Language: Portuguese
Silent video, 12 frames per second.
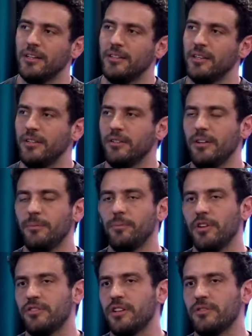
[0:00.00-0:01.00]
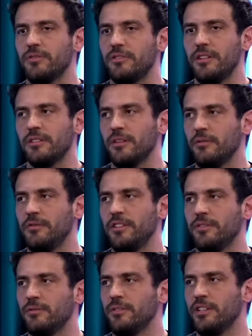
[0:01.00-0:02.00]
Entendeu? Ele pode estar sustentando o
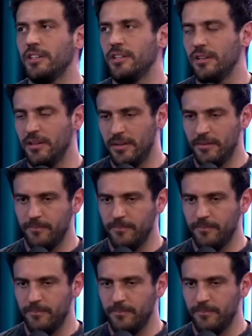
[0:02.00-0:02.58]
físico dele.